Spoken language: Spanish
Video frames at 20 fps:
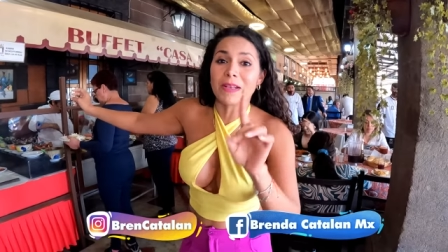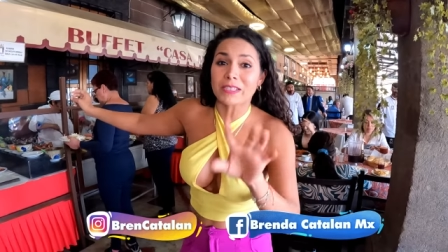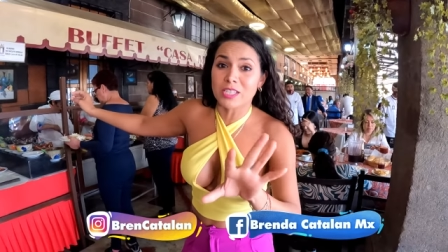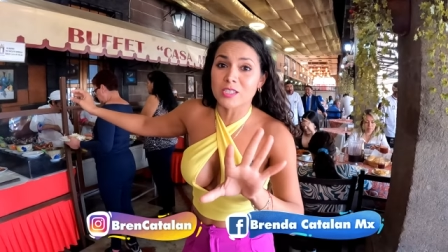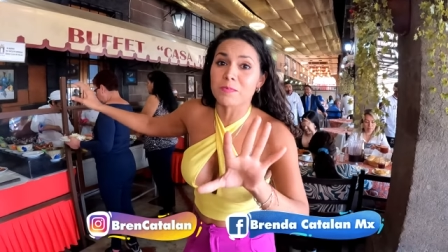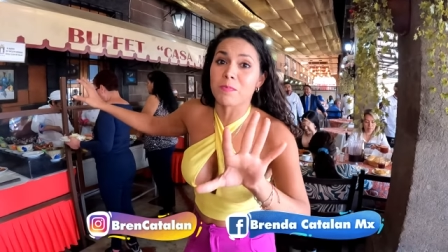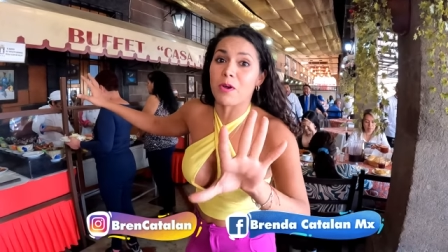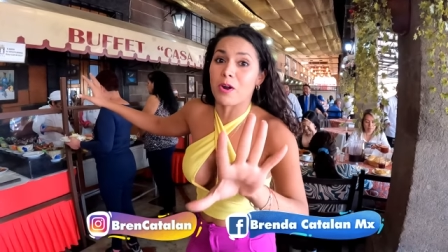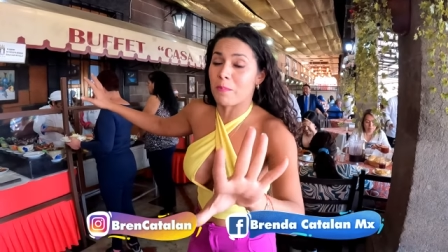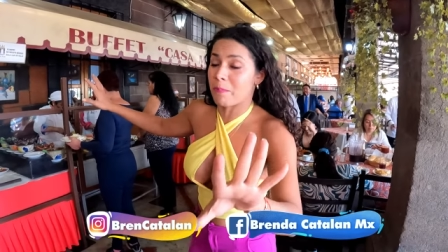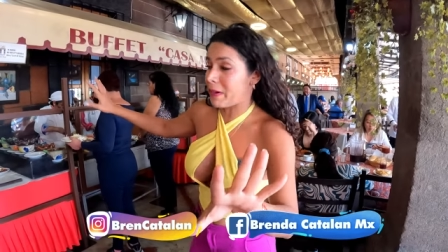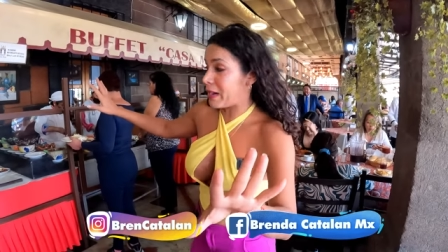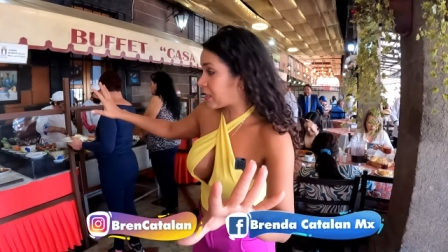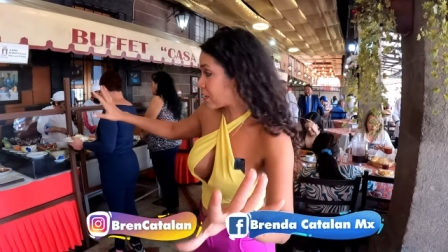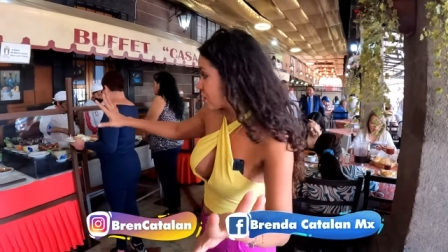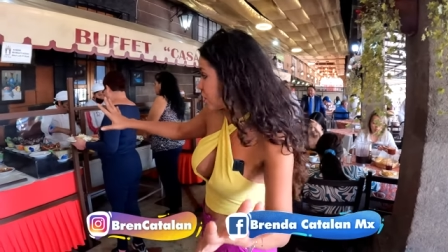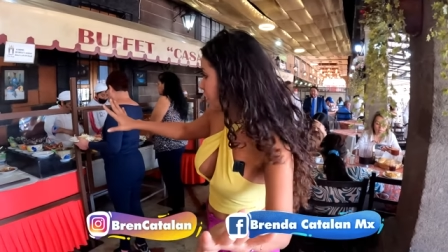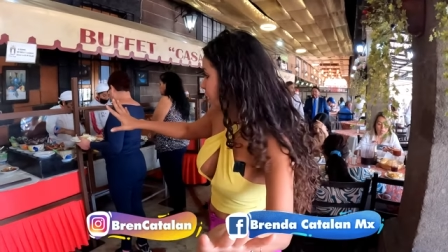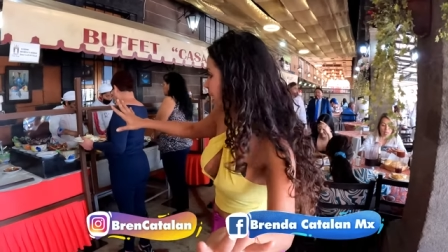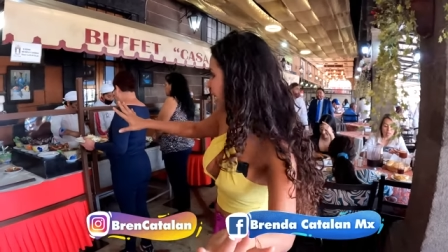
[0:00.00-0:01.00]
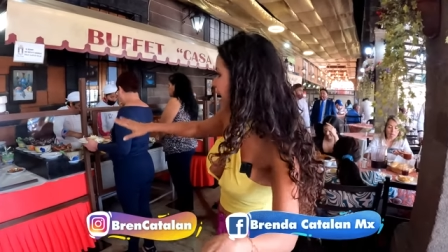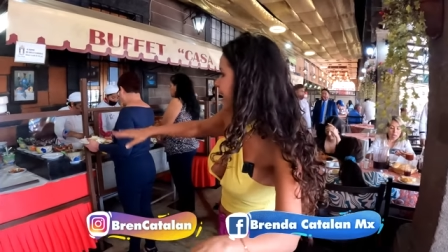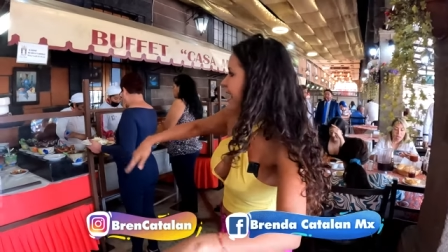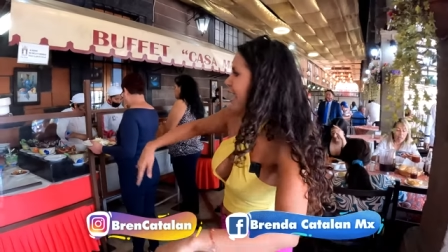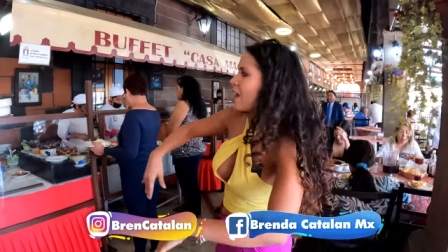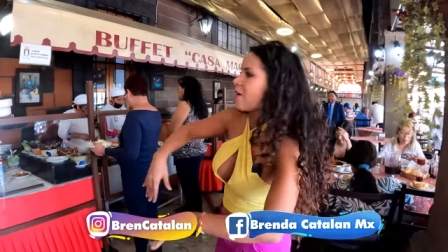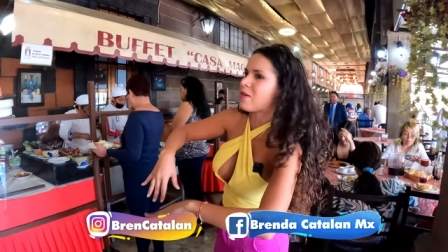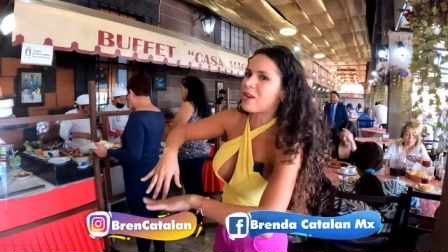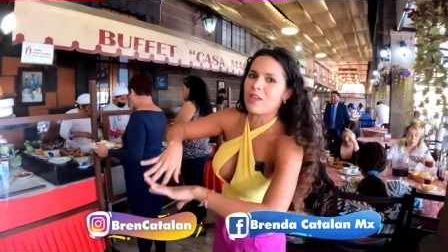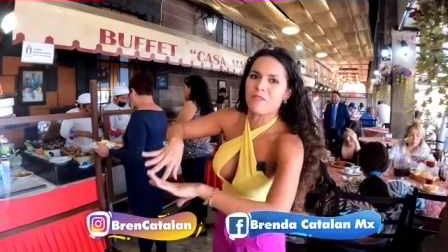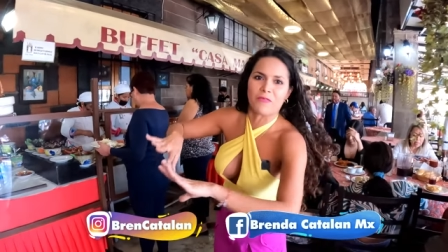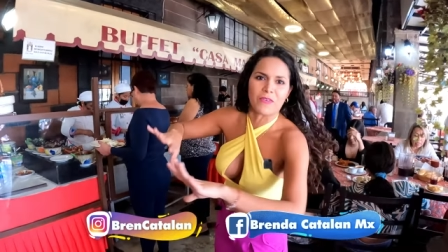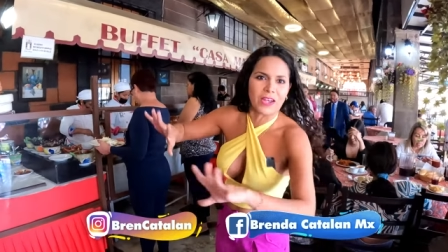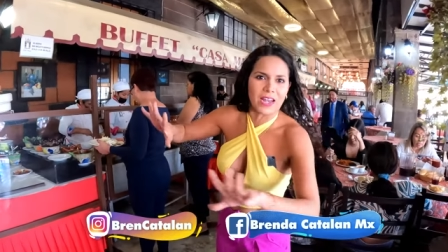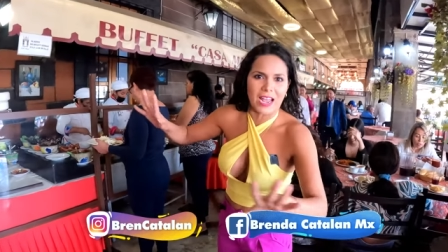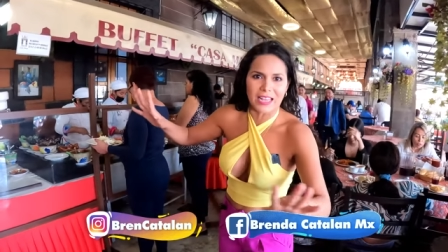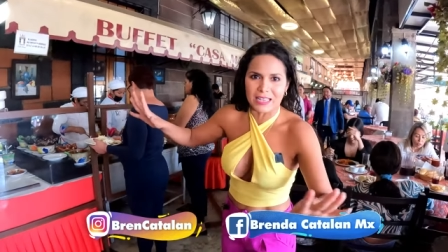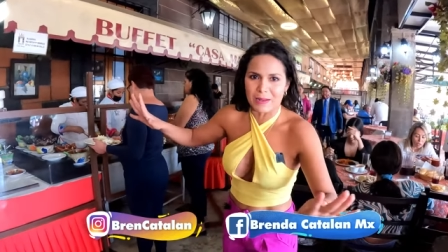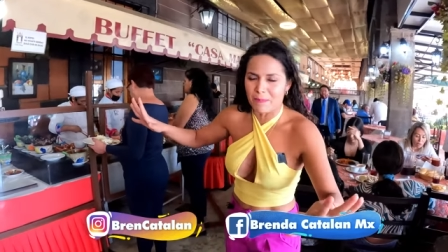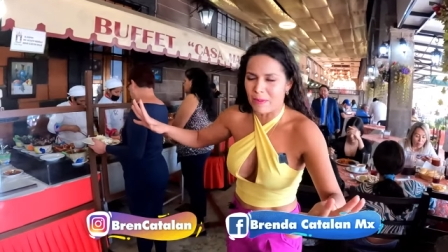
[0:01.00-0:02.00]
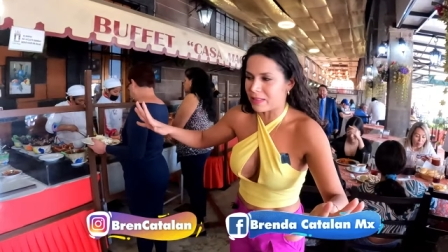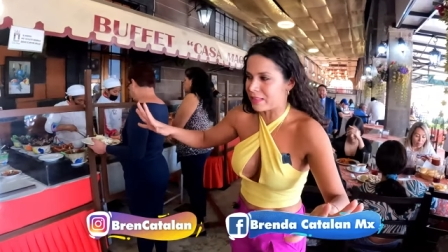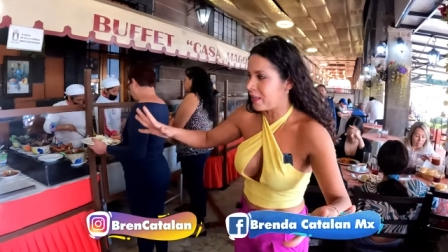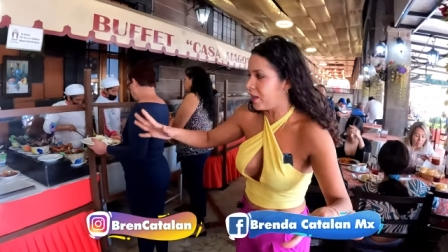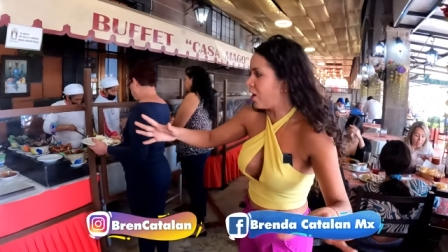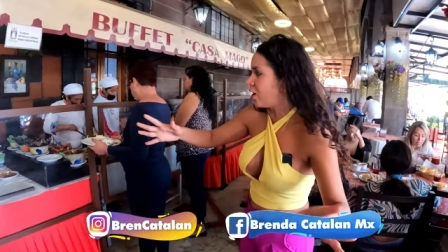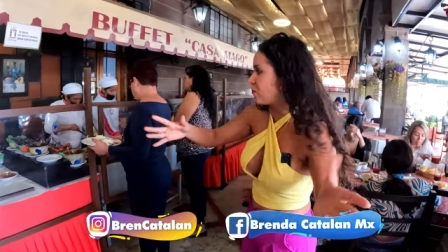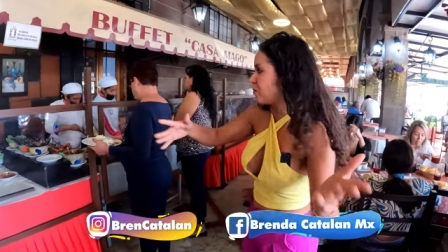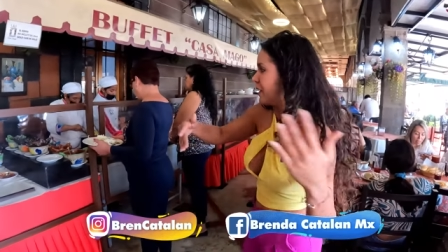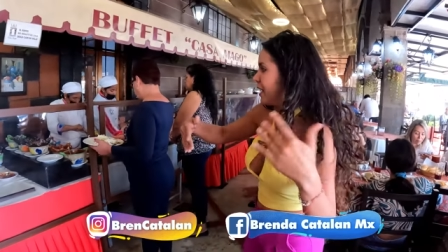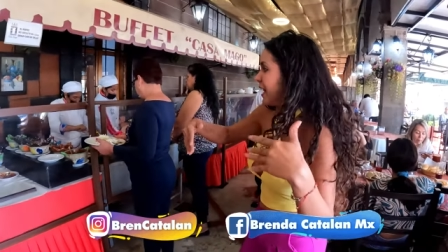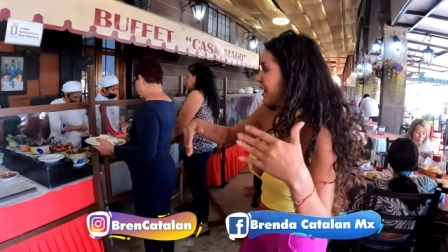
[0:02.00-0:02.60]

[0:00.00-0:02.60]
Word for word: pesos por persona y hay una infinidad de platillos.